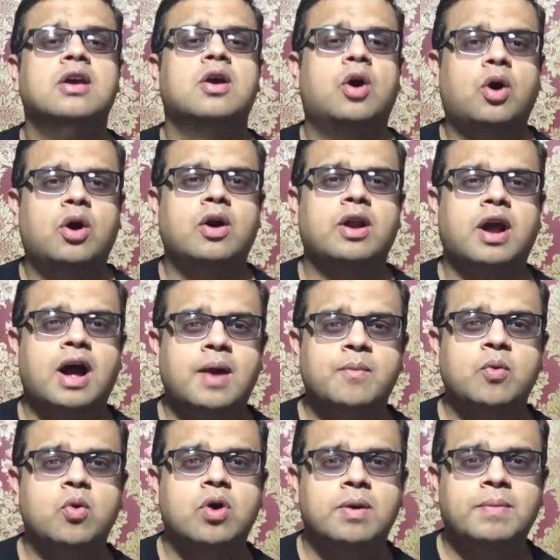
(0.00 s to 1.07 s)
और
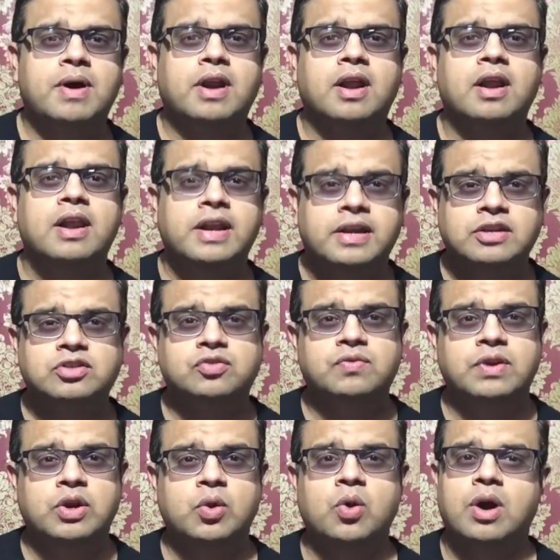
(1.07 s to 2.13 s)
आपको हमारा लेटेस्ट
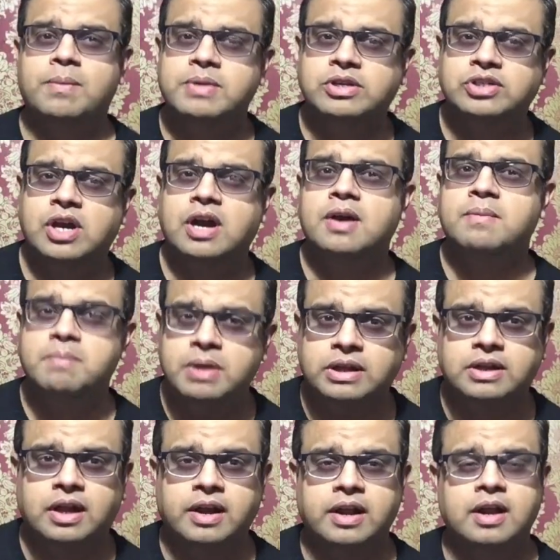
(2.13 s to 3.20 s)
वीडियो हमेशा
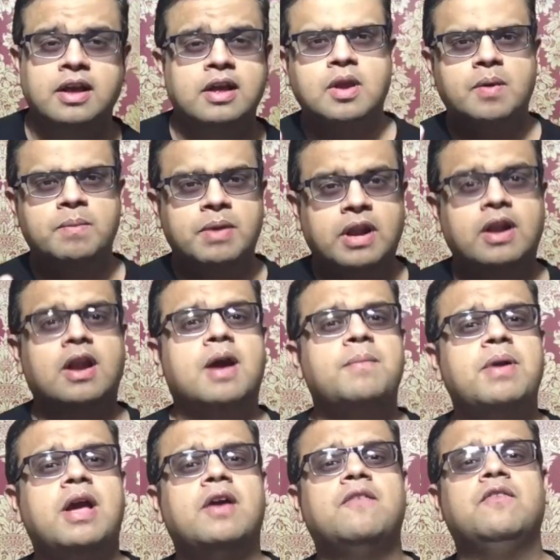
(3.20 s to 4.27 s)
मिलता रहे मेरा नाम
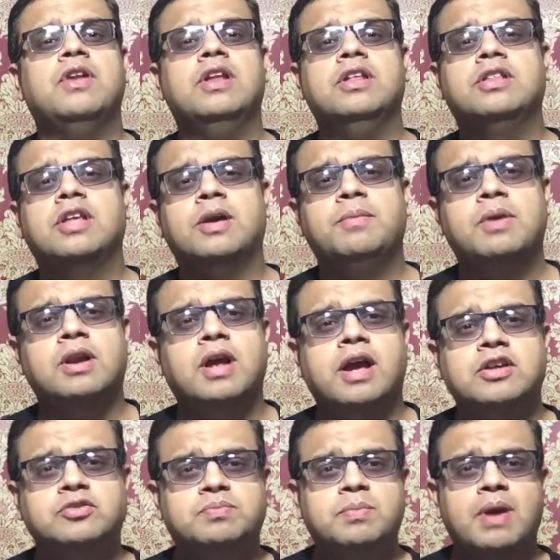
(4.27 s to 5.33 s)
है विनीत केबल
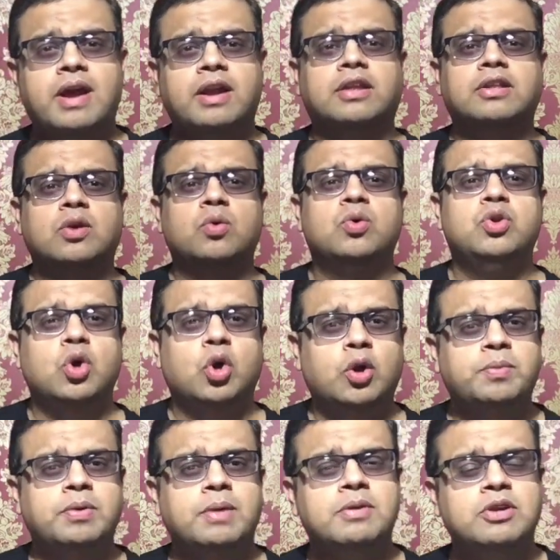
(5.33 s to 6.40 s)
गाइस मैं रहता हूँ यूरोप
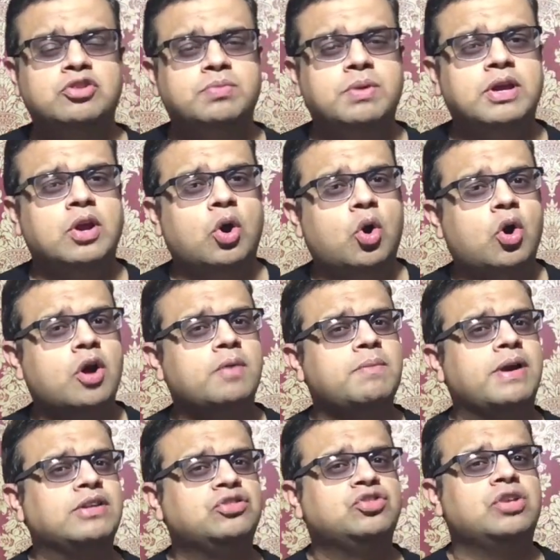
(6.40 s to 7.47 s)
के बीच में और मैं
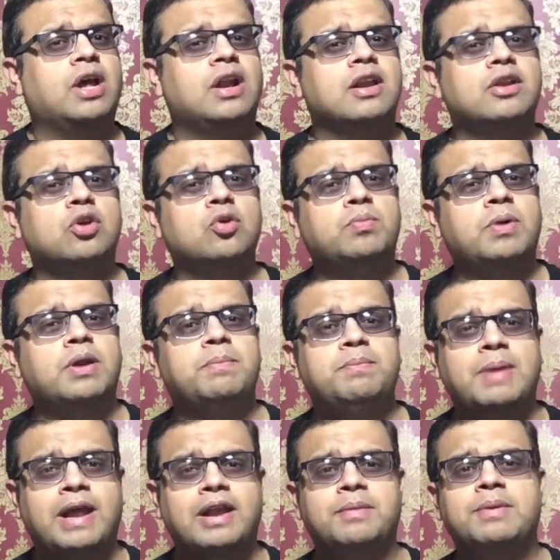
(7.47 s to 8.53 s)
इस चैनल के ऊपर
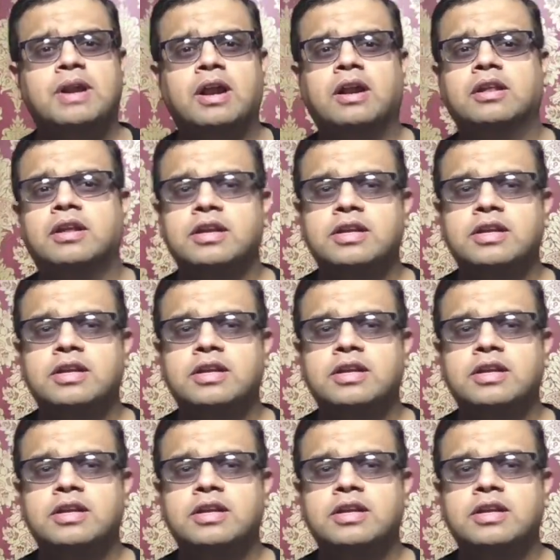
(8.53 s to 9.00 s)
पहले बना रहा था